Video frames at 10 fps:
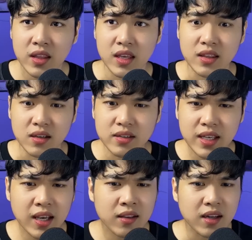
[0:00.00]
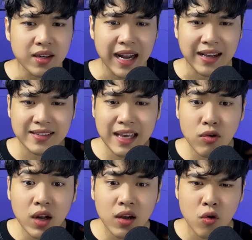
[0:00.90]
thì tự nhiên từ đằng sau
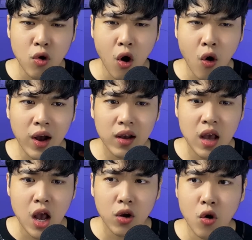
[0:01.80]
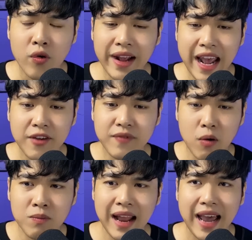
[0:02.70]
lưng của cổ á, cổ nghe
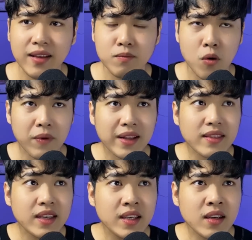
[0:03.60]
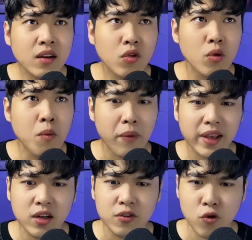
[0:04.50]
vọng lại một cái tiếng của một cái
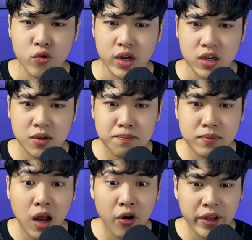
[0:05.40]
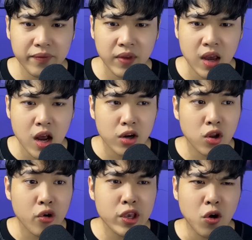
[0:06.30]
người phụ nữ nói
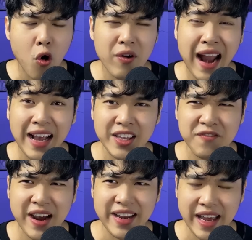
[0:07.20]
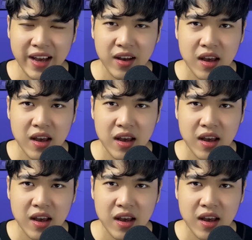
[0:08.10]
nói với cổ rằng như vậy nè: